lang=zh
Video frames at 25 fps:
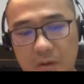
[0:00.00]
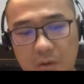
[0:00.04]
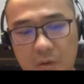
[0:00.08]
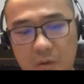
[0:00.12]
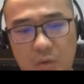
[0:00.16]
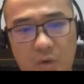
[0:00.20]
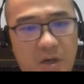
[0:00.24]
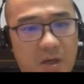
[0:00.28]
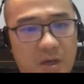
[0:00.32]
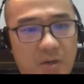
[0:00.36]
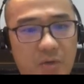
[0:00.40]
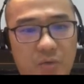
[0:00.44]

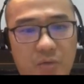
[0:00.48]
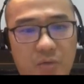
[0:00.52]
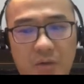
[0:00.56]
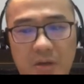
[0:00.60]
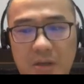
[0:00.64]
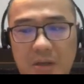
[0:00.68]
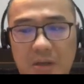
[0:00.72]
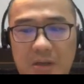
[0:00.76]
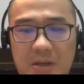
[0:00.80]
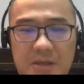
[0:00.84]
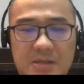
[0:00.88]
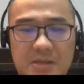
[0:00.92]
快很多，
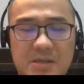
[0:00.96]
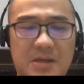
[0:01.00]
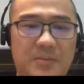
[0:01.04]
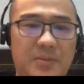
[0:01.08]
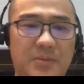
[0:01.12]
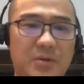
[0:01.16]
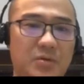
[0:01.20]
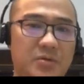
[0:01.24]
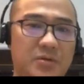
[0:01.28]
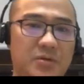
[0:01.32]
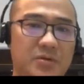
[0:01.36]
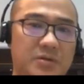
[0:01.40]
拿上来没
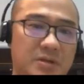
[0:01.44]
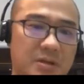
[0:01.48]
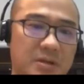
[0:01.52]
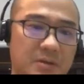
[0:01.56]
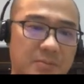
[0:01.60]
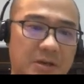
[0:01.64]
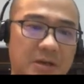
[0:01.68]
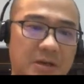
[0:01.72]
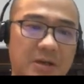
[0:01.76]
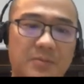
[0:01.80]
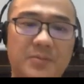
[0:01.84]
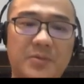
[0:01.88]
多久就行，
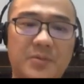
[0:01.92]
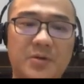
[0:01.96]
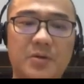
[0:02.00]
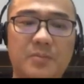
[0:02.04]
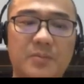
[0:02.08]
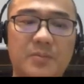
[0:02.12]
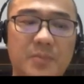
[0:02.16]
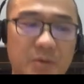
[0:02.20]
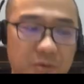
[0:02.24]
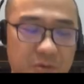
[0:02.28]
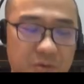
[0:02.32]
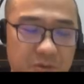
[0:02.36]
马上没
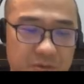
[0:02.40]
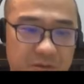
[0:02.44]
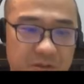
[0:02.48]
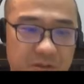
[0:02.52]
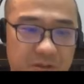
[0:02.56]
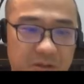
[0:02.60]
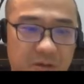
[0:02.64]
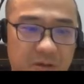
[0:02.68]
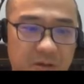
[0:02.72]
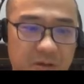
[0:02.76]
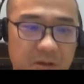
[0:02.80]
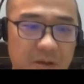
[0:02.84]
没多久提
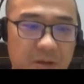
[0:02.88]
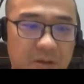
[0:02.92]
交，